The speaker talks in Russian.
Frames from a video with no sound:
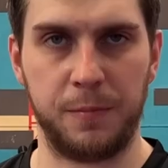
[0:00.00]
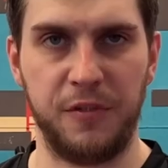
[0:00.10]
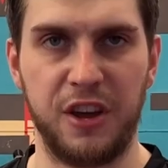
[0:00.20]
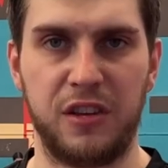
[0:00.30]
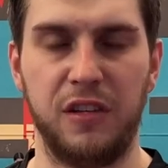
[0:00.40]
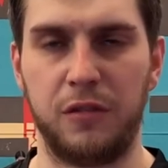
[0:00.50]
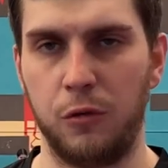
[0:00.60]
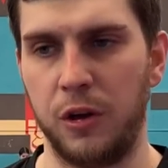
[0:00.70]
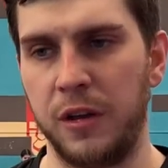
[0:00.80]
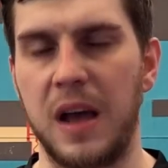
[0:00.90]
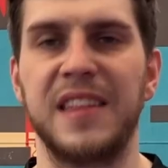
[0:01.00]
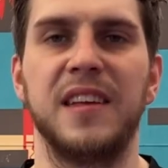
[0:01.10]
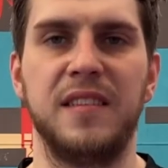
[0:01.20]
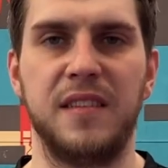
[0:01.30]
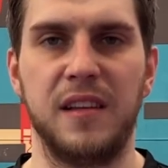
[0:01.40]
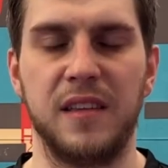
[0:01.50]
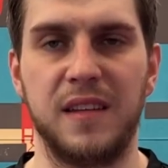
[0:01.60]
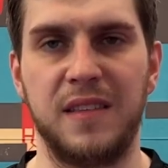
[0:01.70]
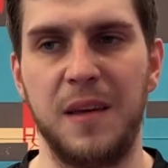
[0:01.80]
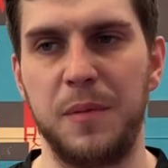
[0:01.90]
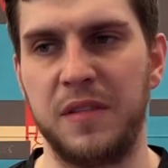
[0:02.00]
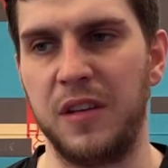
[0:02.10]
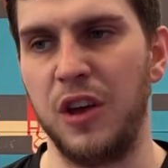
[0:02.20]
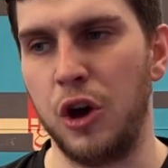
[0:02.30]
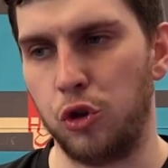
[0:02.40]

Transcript: Верхний слой относительно зацепистый,